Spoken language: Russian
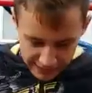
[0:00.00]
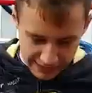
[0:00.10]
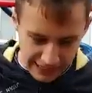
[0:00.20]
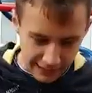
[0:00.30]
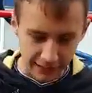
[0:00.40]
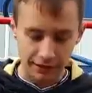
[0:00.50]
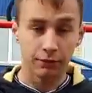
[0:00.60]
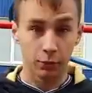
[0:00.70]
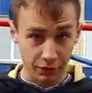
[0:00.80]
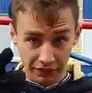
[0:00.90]
Сделать!
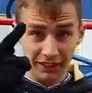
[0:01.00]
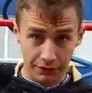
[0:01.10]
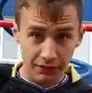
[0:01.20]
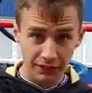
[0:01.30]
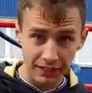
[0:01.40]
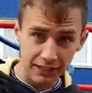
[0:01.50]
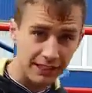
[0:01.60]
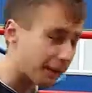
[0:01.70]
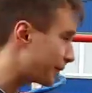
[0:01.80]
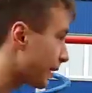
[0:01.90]
Вы видели? Вы видели
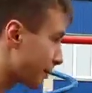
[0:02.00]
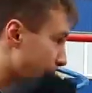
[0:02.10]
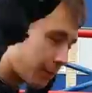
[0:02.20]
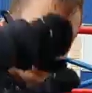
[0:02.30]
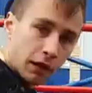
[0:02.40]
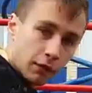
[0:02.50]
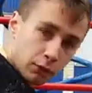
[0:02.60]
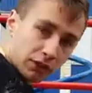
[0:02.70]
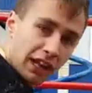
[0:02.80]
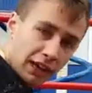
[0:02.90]
сами, я прям
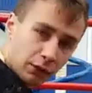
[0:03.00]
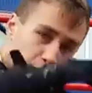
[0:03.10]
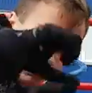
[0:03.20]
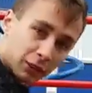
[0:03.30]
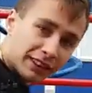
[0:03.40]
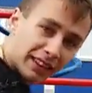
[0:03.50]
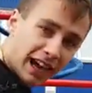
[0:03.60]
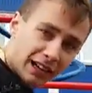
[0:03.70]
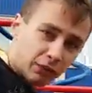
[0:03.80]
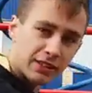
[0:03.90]
вот так вот, вот
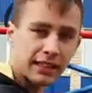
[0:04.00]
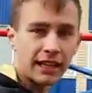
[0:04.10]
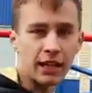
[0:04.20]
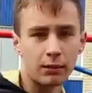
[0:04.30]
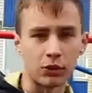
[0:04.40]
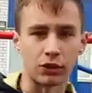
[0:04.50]
так вот стоял